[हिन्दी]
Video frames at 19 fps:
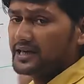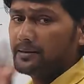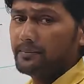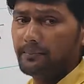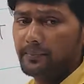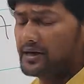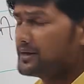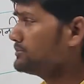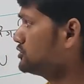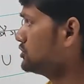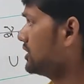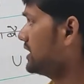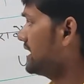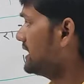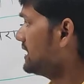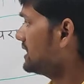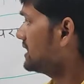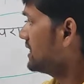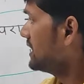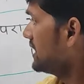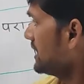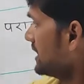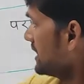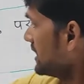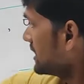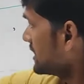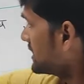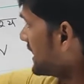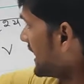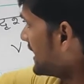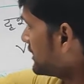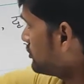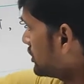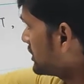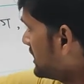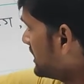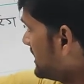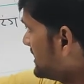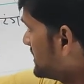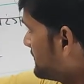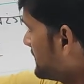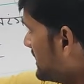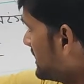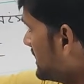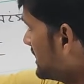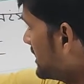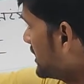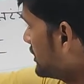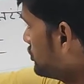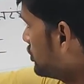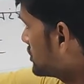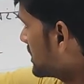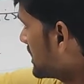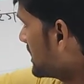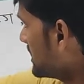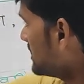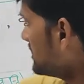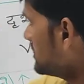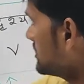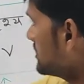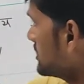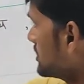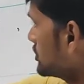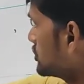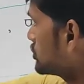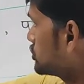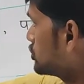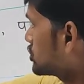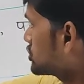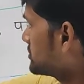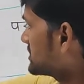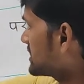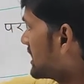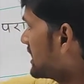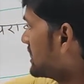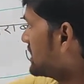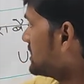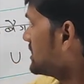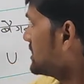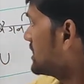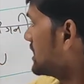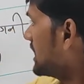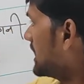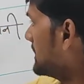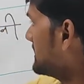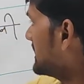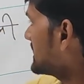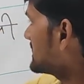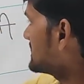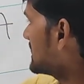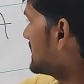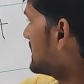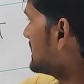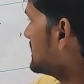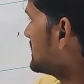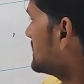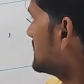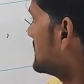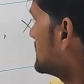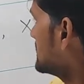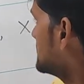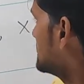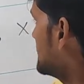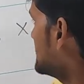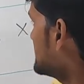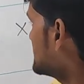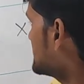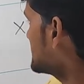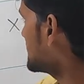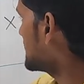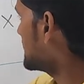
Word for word: ई एम वेव जो है कैठो गिन लीजिए पहले रेडियो तरंग सूक्ष्म तरंग अवरक्त तरंग दृश्य